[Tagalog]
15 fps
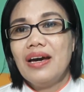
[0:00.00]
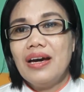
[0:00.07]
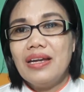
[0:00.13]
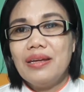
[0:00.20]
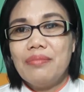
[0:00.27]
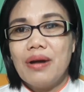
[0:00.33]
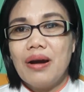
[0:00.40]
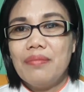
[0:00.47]

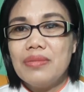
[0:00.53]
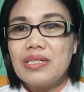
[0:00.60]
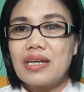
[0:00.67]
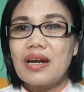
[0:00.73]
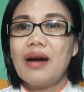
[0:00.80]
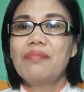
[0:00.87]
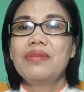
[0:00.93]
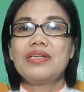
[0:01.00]
Di ba?
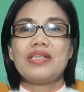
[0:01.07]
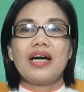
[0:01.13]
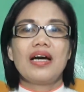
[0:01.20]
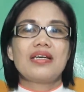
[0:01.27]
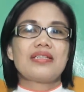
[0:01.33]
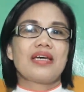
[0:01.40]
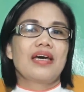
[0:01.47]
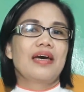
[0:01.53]
Miserable siya
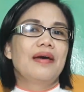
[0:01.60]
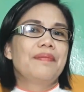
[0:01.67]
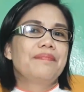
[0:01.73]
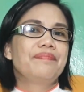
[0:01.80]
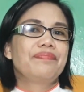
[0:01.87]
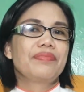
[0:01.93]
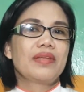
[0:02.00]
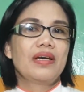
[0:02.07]
kasi
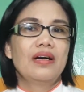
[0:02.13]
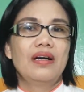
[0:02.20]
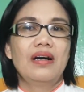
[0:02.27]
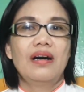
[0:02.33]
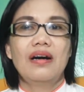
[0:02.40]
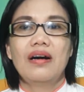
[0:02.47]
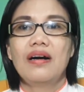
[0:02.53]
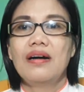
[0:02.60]

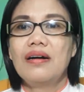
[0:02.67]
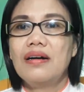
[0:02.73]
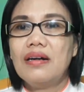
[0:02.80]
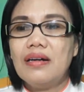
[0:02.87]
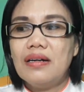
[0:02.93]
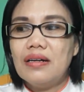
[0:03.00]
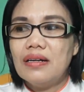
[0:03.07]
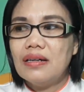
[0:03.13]

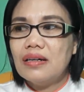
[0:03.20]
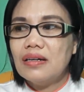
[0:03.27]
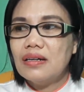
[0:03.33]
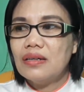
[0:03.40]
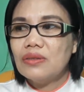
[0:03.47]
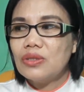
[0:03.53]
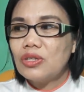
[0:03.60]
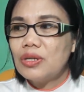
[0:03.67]
uh,
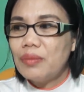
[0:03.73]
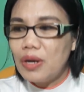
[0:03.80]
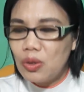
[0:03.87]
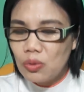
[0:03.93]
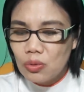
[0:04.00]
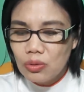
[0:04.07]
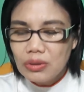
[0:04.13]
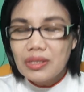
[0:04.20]
ano na,
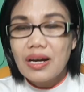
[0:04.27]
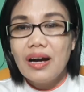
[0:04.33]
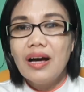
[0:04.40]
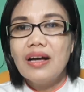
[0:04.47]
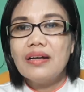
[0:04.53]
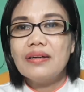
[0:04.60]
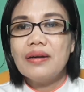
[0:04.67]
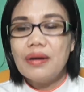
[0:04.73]
malungkot
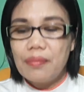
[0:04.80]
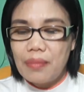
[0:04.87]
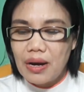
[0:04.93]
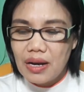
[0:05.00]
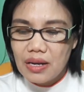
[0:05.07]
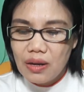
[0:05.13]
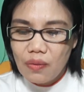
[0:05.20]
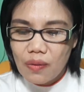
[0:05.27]
ka.
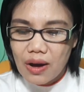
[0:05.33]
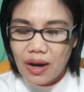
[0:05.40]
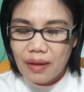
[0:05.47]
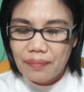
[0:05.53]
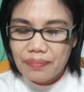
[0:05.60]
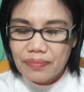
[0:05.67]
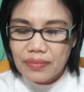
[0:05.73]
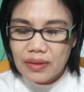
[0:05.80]
Pangalawa,
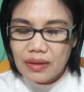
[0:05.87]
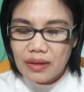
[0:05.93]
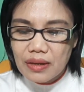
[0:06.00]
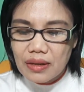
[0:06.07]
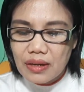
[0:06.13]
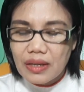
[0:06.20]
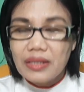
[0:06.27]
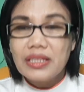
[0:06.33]

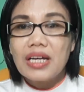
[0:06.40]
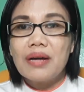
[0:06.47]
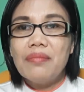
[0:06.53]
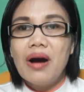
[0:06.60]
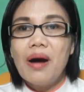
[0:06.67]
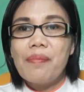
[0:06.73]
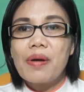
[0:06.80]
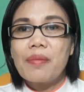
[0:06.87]
uh, di ka
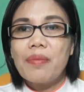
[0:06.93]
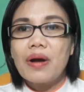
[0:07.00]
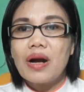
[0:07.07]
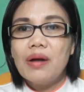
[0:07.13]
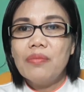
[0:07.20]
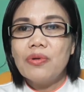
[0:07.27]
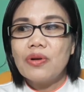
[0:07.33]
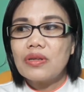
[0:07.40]

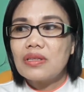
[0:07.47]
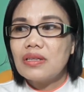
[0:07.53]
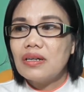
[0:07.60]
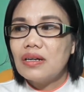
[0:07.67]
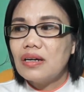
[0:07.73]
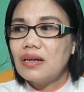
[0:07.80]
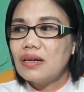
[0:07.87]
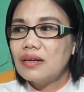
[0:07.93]
makapagpagamot,
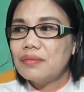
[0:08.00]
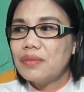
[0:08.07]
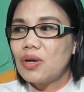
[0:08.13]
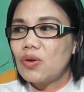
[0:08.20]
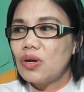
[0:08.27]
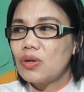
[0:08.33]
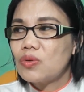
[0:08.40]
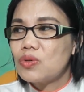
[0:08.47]
uh,
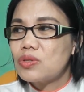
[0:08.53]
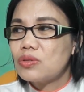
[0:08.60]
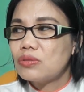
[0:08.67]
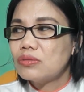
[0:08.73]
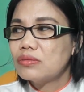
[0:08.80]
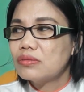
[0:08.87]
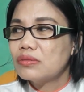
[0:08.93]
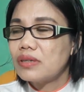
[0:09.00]
meron kang
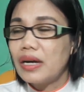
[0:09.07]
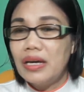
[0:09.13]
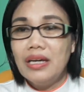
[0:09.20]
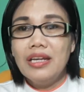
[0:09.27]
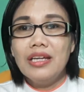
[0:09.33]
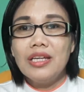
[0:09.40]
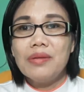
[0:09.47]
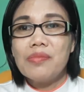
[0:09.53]
gustong
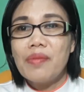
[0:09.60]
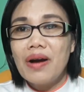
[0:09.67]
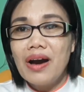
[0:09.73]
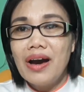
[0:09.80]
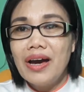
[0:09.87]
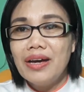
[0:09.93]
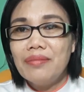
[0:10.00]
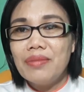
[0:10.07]
kainin, di mo
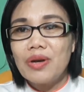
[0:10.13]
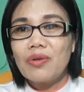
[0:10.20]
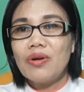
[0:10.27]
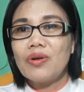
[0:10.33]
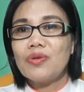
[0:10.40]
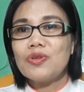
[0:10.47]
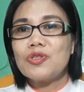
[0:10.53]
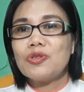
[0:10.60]
makain, meron
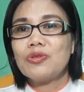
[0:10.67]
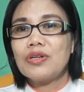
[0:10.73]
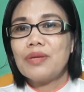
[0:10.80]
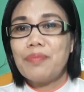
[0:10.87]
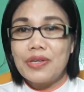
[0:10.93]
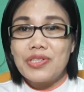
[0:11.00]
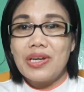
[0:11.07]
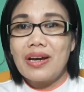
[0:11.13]
kang gustong
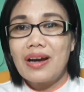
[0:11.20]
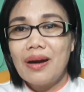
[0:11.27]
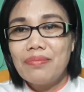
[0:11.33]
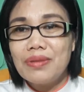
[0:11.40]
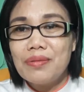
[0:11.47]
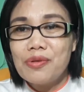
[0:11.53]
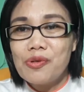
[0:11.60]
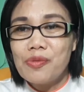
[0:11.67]
ipa-check up,
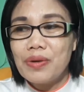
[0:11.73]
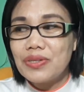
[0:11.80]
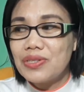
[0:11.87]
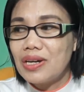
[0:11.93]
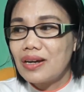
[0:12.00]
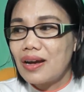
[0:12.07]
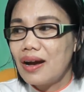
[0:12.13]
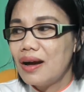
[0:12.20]
di mo
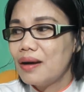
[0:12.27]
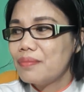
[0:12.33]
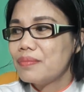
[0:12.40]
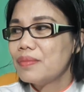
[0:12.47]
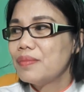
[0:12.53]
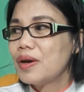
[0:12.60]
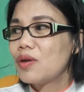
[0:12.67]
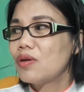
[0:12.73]
ma-check up,
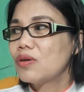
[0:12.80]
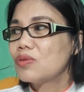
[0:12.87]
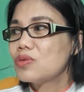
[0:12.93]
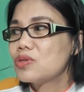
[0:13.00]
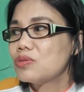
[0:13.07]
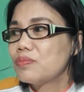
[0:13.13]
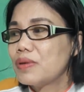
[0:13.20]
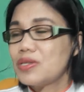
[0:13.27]
meron kang
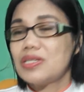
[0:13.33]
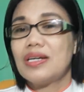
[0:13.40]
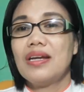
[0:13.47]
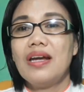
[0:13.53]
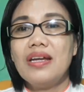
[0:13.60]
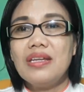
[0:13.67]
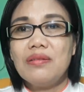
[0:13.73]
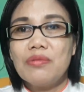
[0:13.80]
gustong
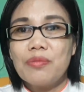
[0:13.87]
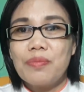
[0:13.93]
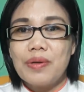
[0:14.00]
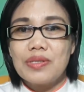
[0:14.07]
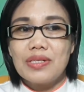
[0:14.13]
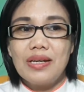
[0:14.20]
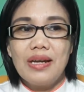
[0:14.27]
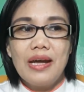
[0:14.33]
pasyalan, di mo
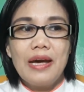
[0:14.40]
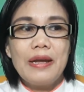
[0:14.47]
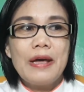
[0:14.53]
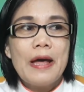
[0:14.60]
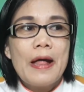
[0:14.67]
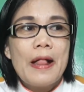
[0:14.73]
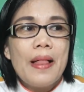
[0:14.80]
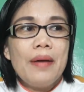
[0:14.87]
pasyalan,
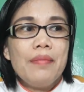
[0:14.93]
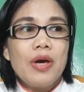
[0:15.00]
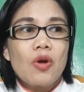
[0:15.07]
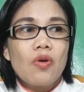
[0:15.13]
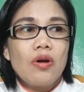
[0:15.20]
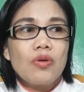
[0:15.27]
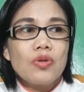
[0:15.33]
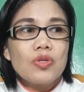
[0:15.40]
meron
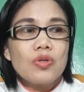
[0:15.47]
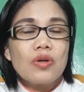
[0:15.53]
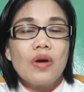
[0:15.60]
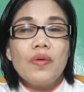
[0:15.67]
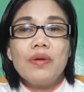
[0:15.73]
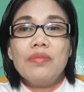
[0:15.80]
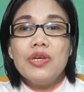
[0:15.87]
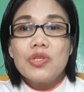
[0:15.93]
kang gustong
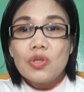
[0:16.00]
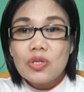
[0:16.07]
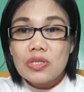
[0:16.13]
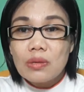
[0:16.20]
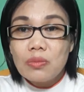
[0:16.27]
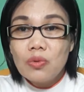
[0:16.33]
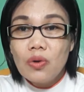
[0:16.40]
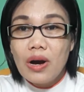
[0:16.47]
gawing mission
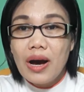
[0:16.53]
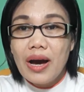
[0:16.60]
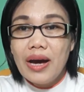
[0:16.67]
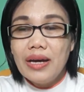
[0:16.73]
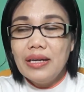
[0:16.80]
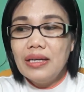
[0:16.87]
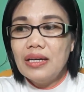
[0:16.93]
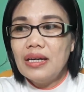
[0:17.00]
sa
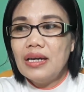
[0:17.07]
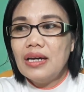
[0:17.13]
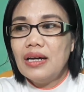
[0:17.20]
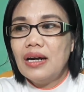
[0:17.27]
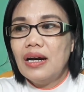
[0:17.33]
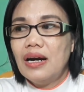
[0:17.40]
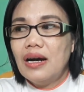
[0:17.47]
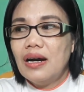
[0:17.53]
buhay,
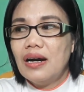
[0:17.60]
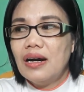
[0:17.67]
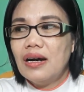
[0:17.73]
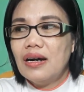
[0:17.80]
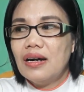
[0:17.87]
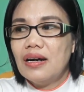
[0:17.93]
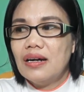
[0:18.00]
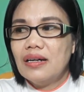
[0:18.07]

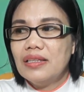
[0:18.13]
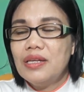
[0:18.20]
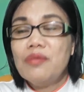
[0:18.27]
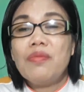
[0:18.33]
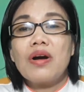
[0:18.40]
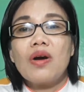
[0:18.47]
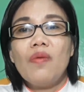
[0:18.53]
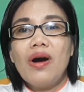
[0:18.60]
hindi ah, uh,
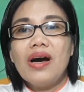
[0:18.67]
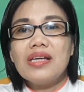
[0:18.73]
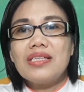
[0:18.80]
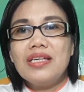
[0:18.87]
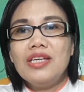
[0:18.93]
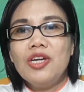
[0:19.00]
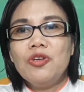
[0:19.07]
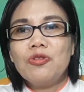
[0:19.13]
mo magawa.
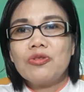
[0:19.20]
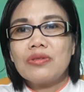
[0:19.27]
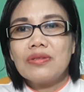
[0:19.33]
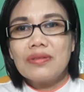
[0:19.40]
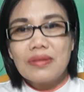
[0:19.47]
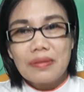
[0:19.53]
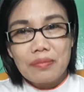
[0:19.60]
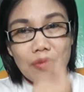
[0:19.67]
Kasi yan yung,
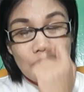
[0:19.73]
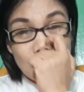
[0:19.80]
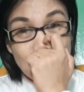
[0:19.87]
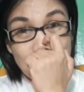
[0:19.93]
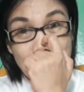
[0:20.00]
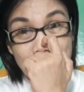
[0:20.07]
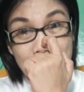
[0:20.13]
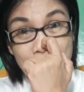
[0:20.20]
most
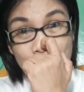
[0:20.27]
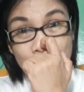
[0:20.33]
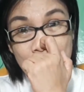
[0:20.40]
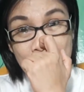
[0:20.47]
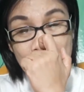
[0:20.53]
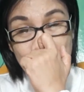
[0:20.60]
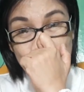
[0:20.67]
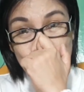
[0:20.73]
of the people,
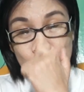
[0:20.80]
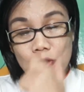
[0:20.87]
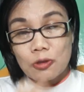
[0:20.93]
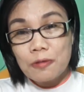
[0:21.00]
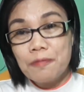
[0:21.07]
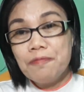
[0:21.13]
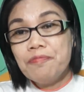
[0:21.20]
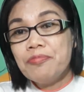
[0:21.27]
yan ang
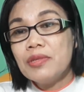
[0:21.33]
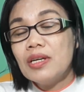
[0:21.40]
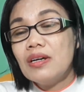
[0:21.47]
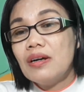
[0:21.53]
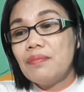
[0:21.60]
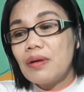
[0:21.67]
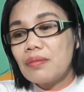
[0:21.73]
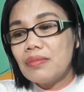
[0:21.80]
gustong,
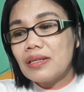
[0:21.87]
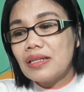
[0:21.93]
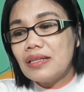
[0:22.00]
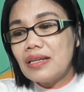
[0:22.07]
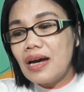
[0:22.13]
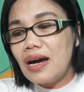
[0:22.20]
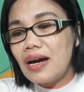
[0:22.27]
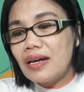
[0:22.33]
pag
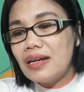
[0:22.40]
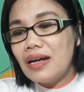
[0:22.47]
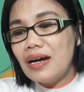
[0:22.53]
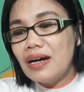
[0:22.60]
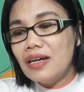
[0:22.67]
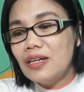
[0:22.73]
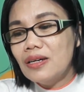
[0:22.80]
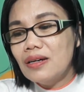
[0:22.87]
matanda ka
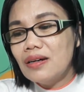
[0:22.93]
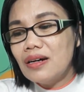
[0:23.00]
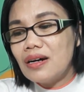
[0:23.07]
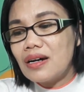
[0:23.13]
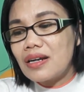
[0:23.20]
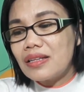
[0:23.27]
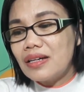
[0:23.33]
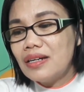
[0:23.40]
na, uh,
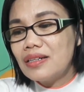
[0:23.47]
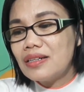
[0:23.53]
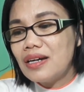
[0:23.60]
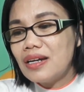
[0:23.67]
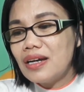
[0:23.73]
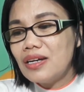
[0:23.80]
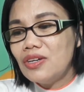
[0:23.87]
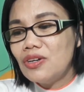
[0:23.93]
retired ka
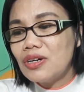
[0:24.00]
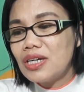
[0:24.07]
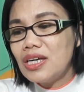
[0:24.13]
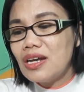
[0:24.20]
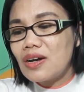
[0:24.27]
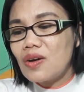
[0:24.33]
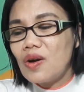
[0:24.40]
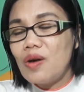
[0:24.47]
na, yun ang
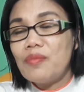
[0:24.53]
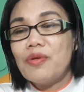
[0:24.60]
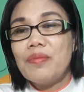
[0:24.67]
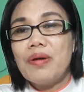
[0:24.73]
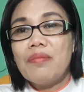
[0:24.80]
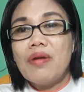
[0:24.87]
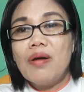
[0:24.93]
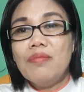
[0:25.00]
ginagawa mo,
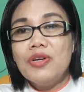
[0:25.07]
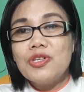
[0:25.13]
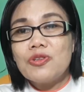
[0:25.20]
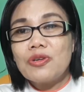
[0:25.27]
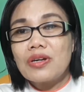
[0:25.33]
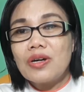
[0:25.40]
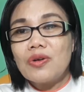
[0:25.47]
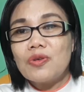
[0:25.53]
may mga
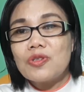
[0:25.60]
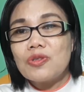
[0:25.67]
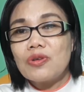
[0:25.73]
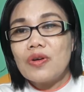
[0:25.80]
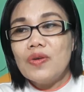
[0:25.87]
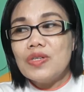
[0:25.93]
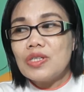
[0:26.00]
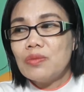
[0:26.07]
mission kang
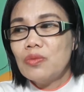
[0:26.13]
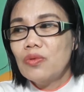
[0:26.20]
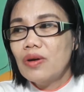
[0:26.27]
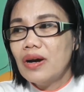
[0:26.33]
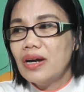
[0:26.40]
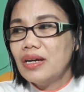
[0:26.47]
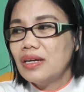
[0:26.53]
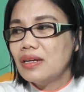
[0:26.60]
gustong gawin sa
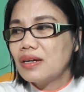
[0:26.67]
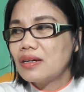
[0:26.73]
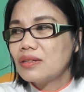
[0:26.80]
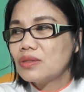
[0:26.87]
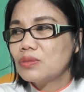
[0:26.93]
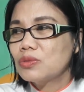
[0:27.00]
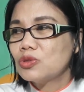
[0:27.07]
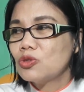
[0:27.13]
buhay,
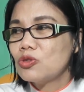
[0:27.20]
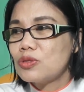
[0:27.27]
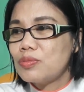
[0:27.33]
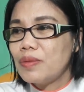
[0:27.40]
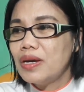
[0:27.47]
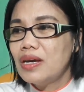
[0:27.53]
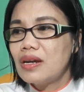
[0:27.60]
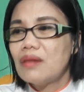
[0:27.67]
tumutunog
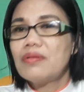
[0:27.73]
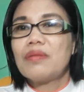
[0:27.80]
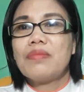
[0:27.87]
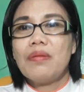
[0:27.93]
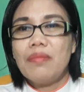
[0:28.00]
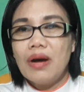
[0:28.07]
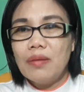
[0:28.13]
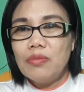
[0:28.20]
sa mahirap,
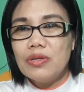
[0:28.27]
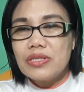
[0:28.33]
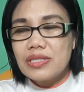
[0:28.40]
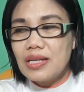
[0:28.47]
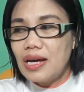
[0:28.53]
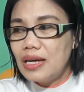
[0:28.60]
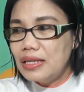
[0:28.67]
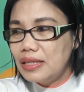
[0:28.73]
nagba-Bible
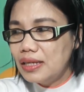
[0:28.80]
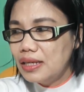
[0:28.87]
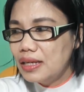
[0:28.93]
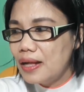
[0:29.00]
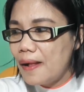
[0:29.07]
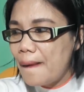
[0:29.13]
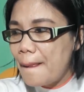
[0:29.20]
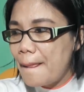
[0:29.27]
study,